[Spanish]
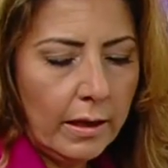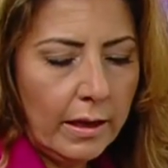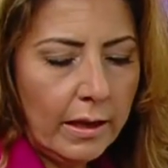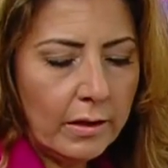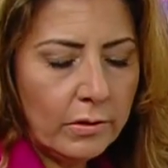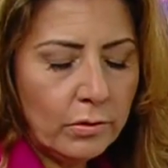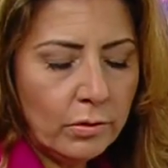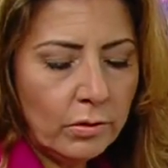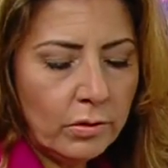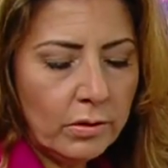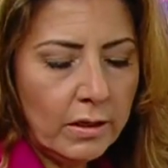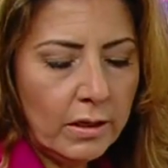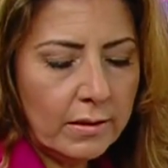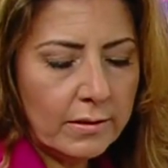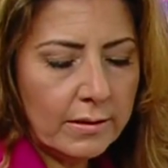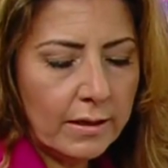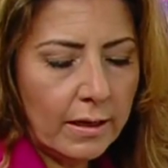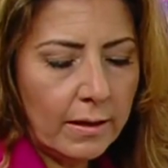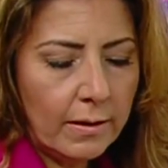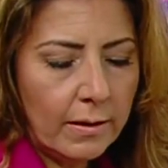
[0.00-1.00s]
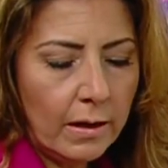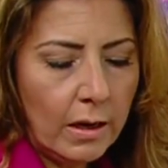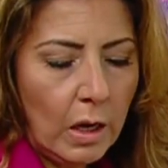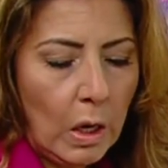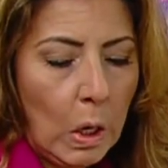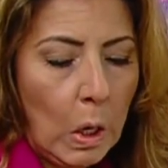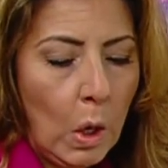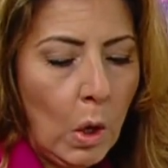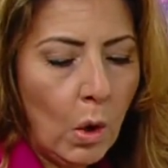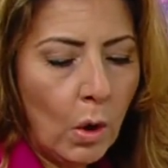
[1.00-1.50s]
Jesús dice,
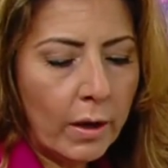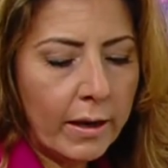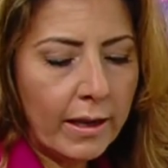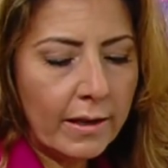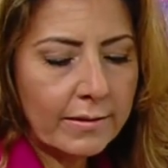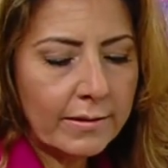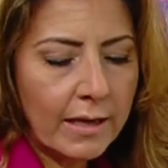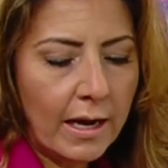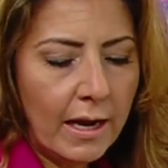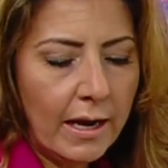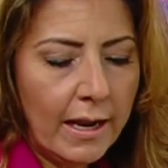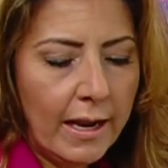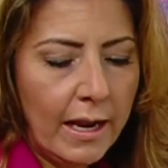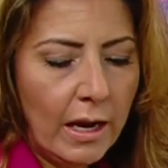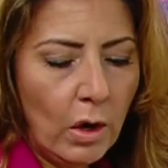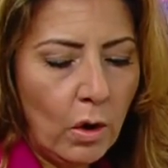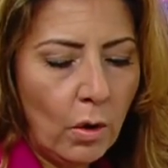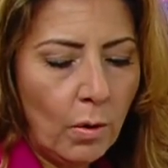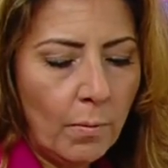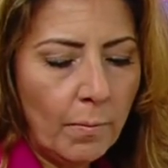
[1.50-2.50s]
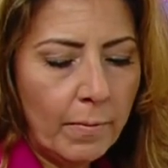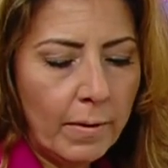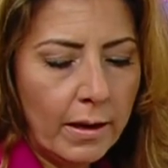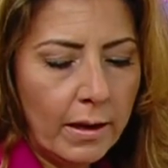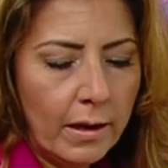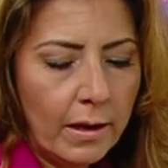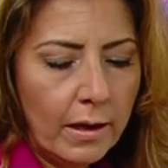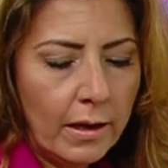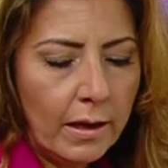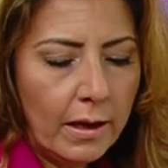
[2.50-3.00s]
lo que sale del
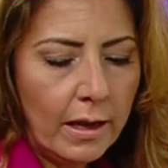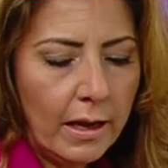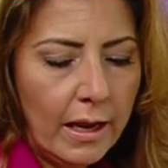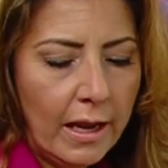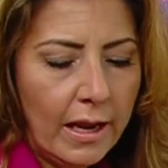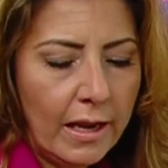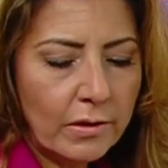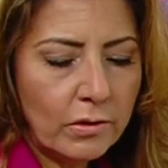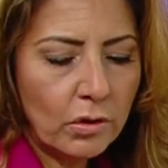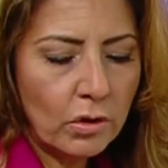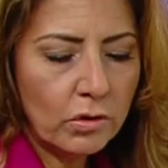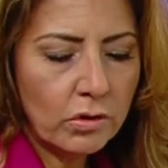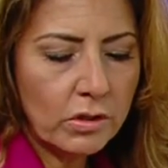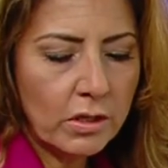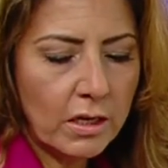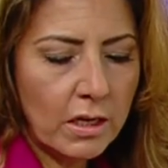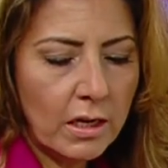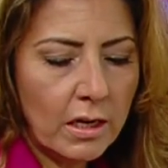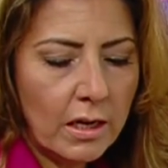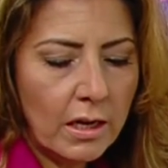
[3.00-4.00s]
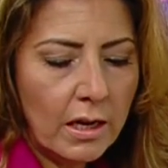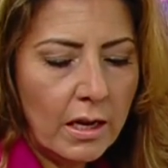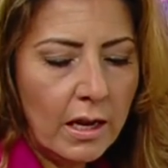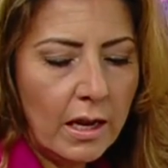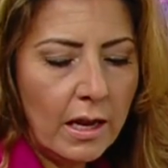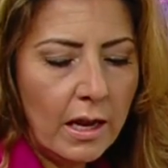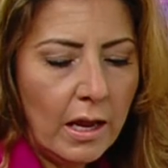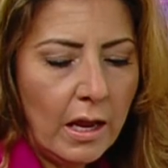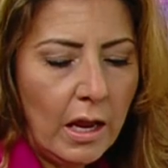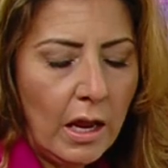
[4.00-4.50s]
hombre, eso sí,
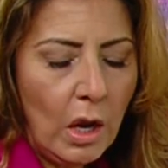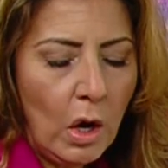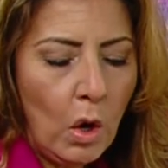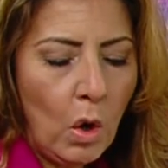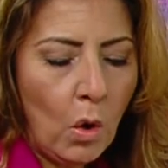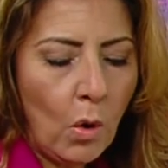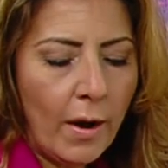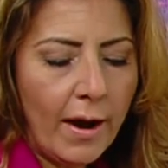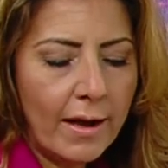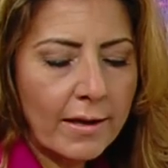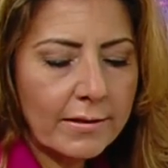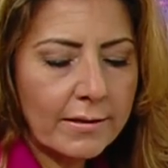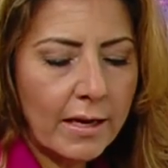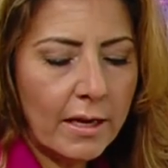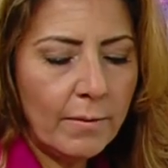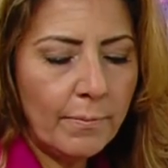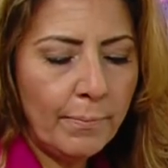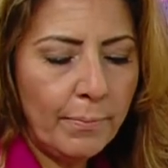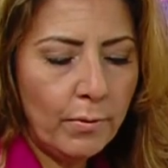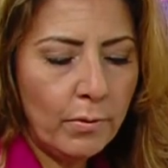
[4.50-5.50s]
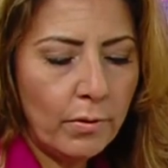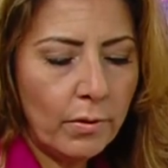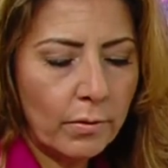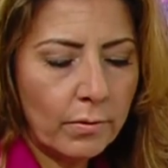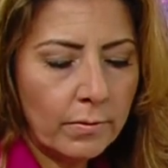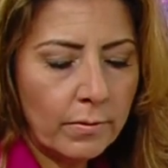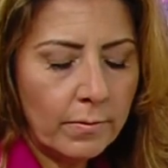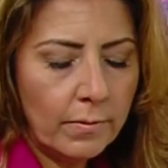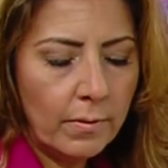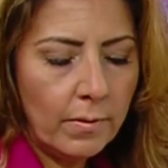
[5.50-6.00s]
lo hace
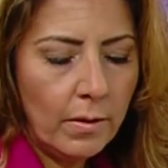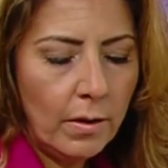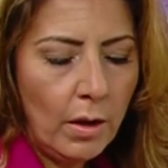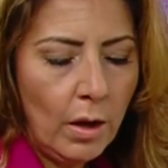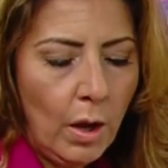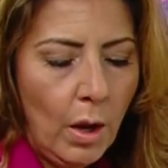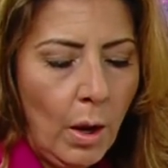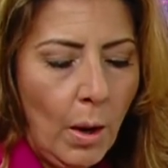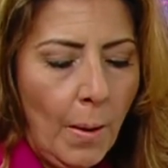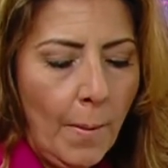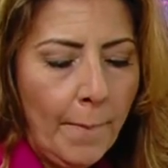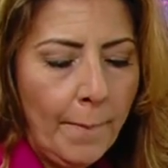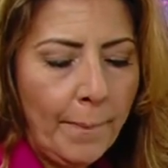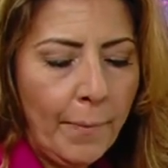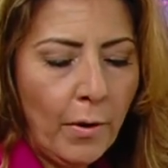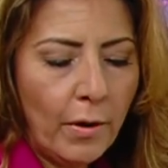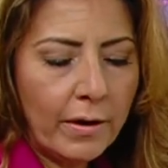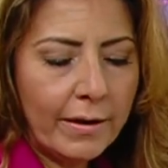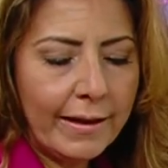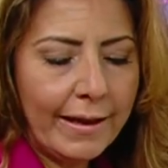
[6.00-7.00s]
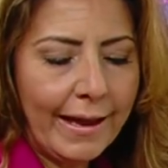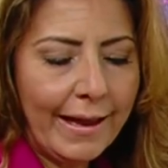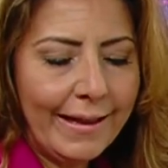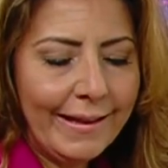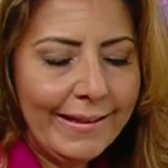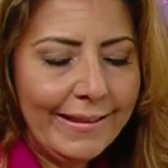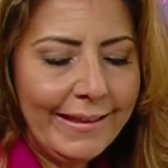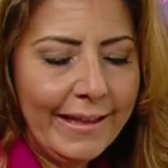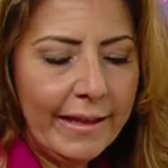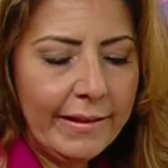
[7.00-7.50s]
impuro,
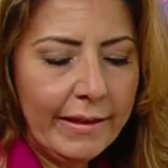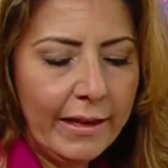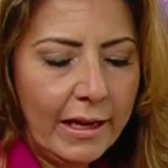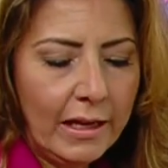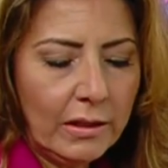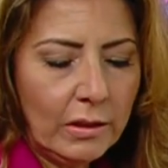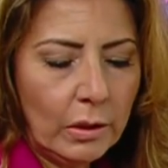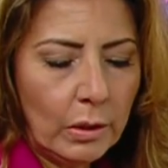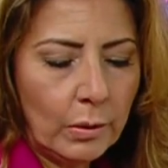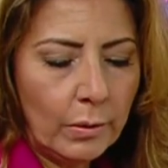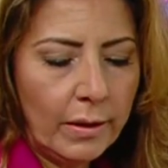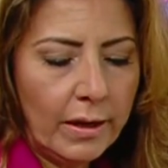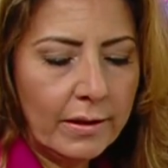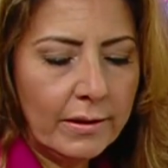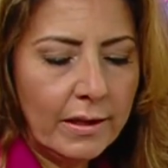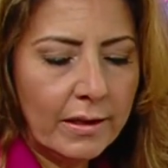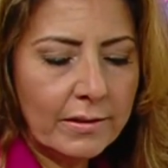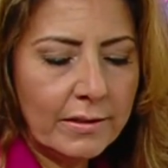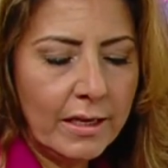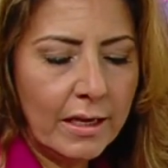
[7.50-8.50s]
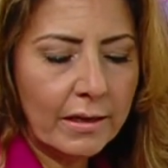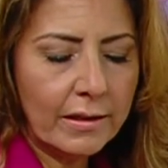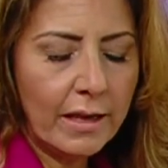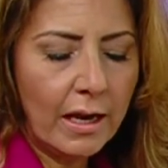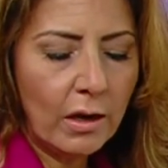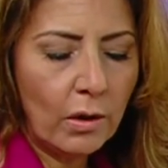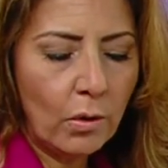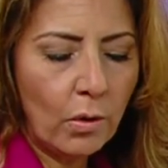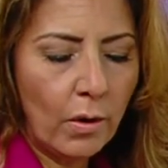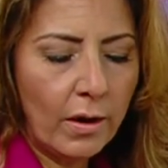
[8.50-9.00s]
porque de dentro, es decir,
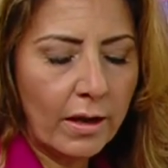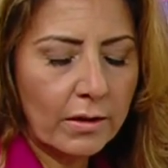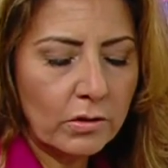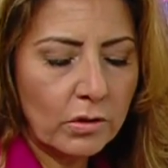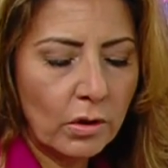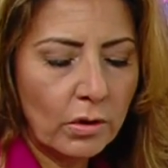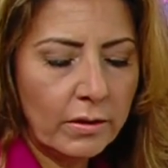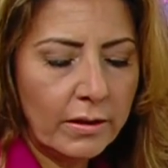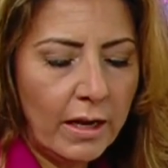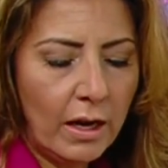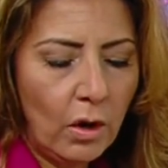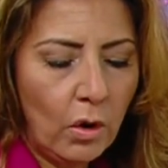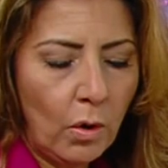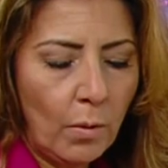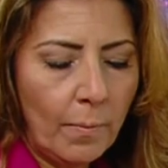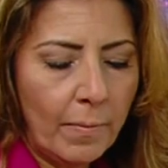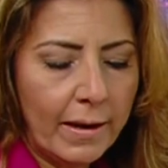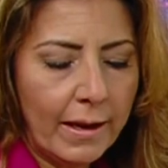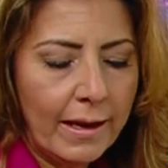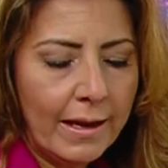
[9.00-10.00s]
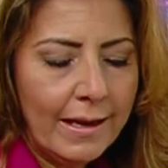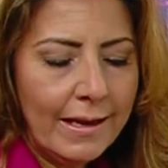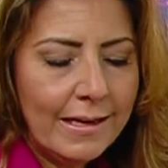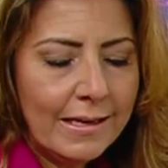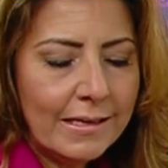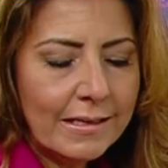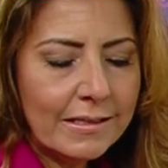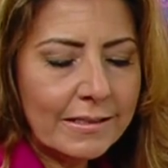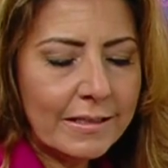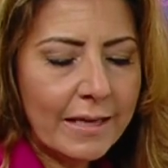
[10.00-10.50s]
del corazón del hombre,
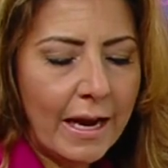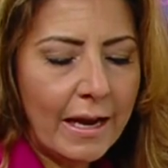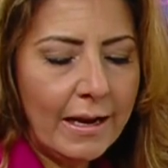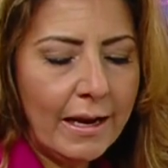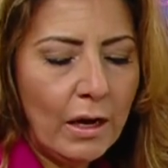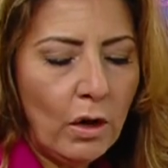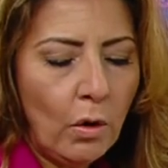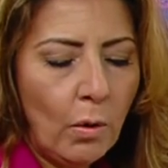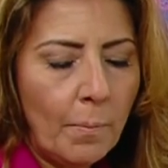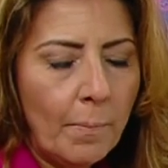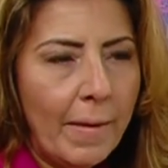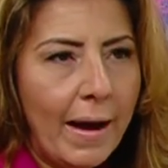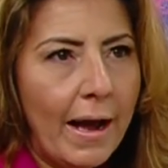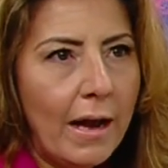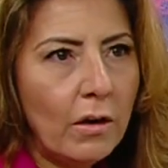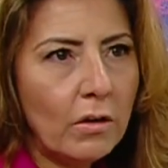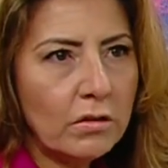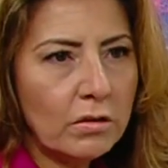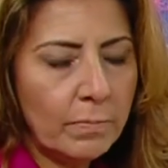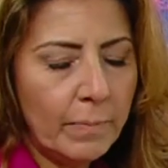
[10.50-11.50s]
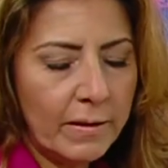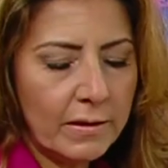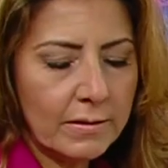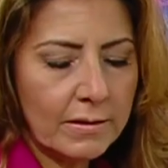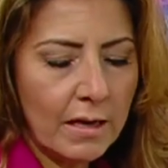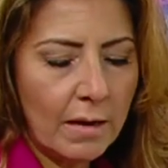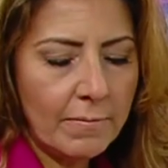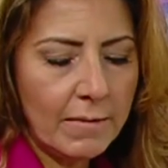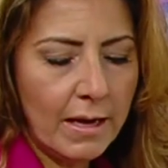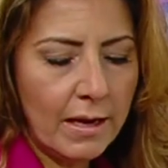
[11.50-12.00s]
salen los malos
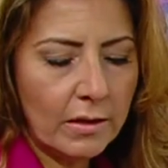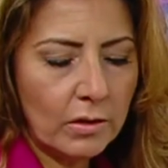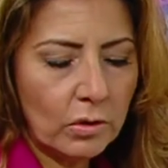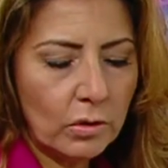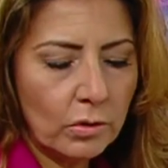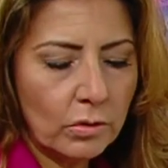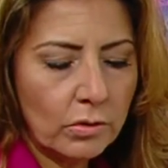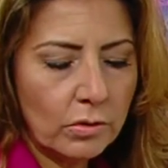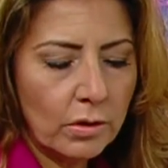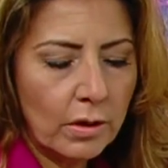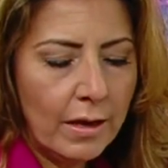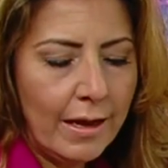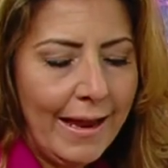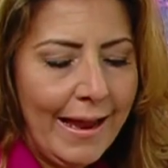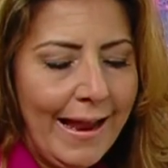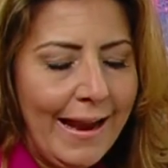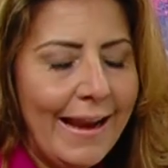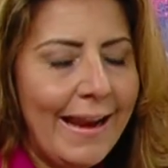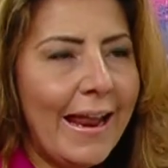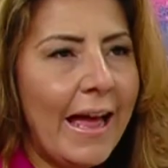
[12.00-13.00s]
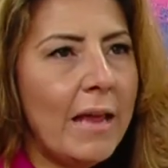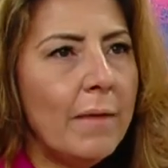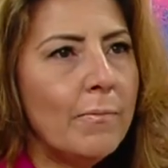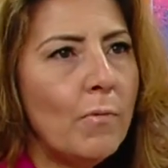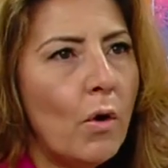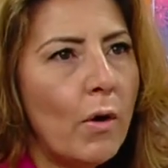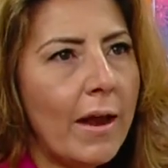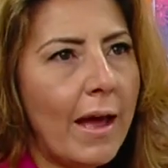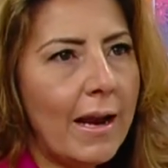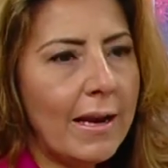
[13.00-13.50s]
pensamientos, la
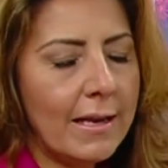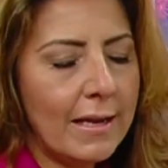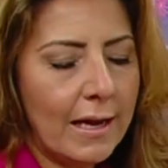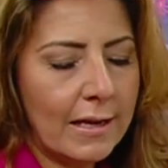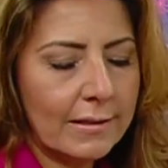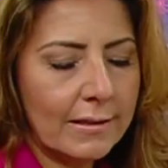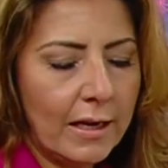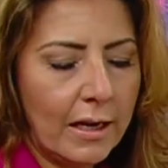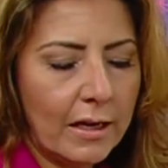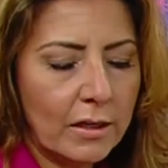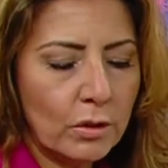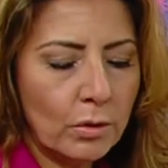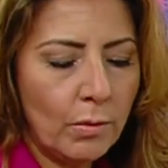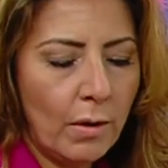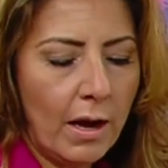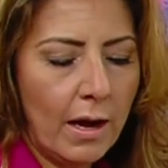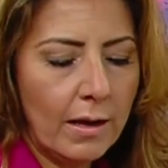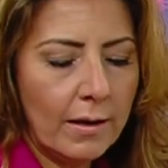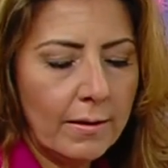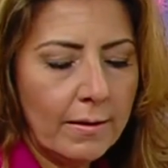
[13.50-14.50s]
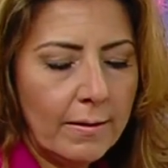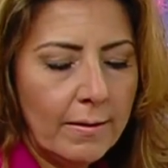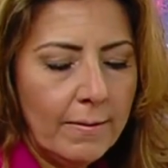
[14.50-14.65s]
inmoralidad sexual,